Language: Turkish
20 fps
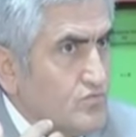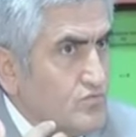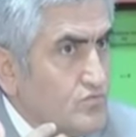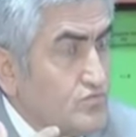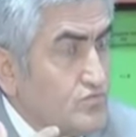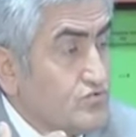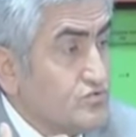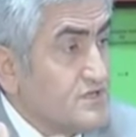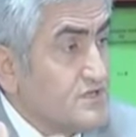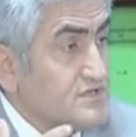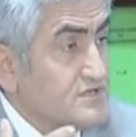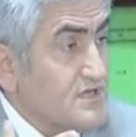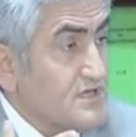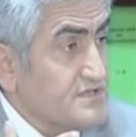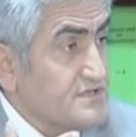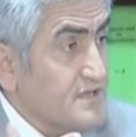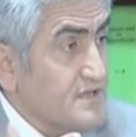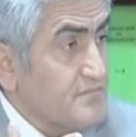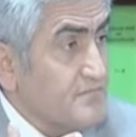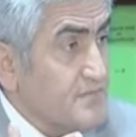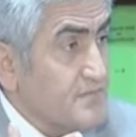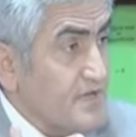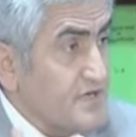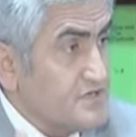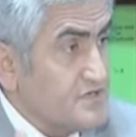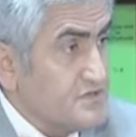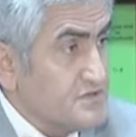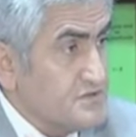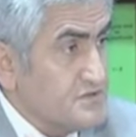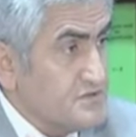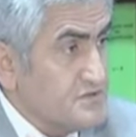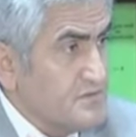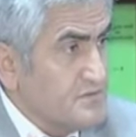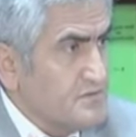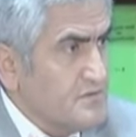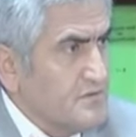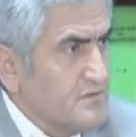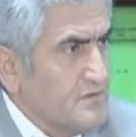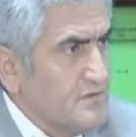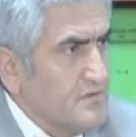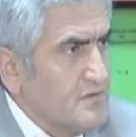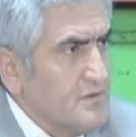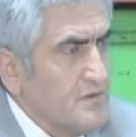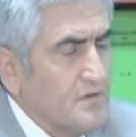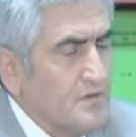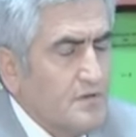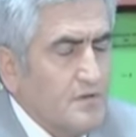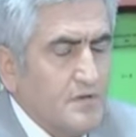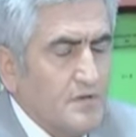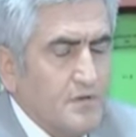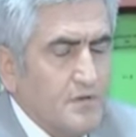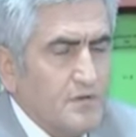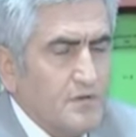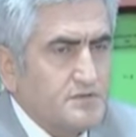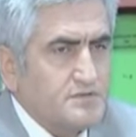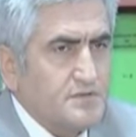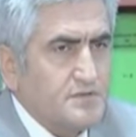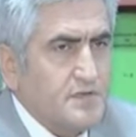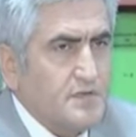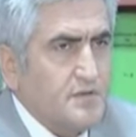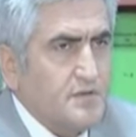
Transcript: Yüzde 85. Kaçtı? Çok